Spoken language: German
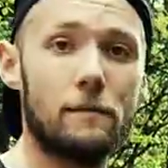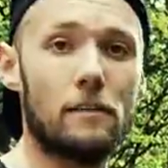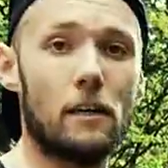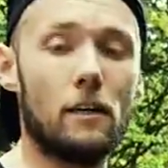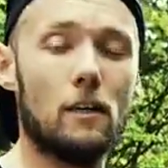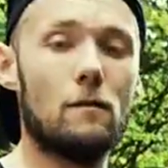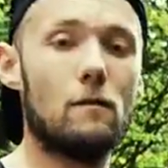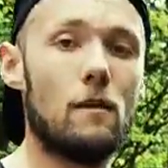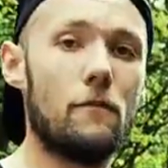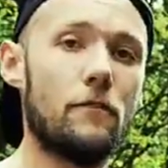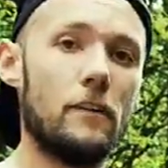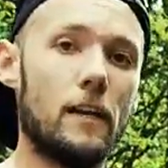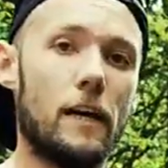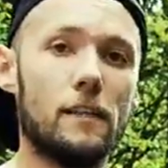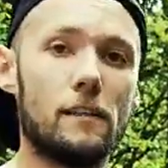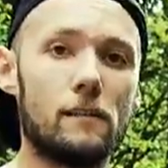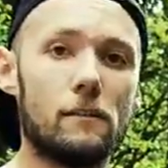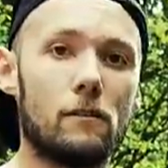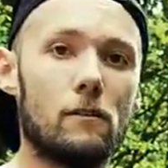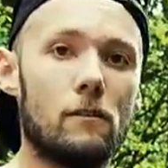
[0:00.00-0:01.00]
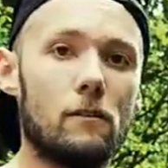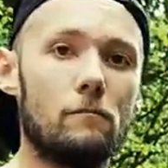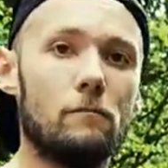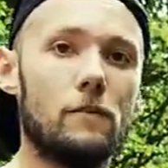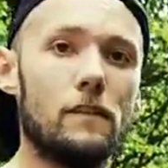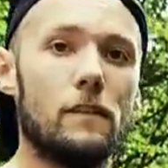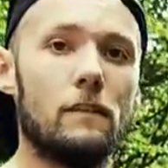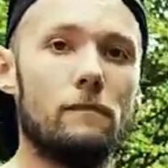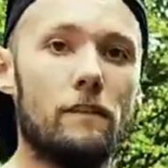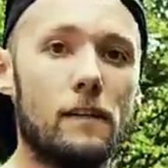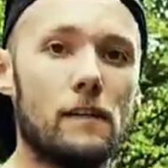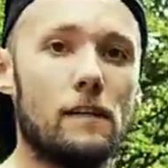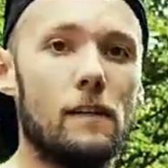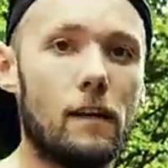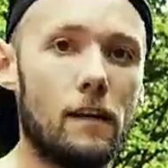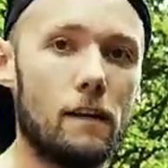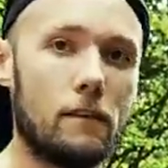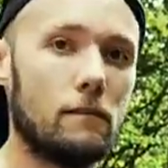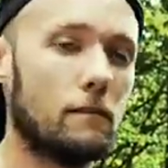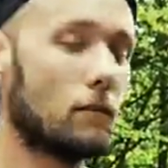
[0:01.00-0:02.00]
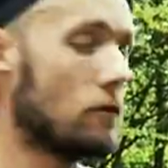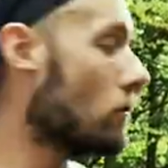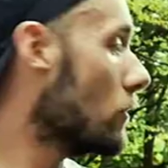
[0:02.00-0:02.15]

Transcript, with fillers: gibt es auch noch mal vielleicht so ein bisschen Wasser